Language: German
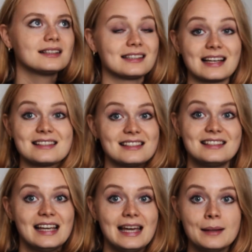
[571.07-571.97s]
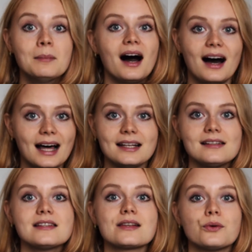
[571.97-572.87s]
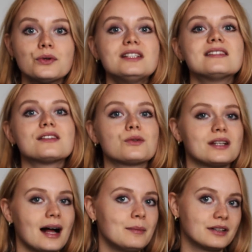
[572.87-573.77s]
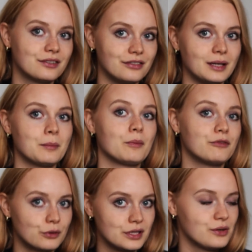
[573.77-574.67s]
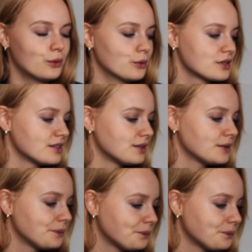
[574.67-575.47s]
Das heißt, ich sehe immer alles und die sind total bequem, obwohl sie hoch sind.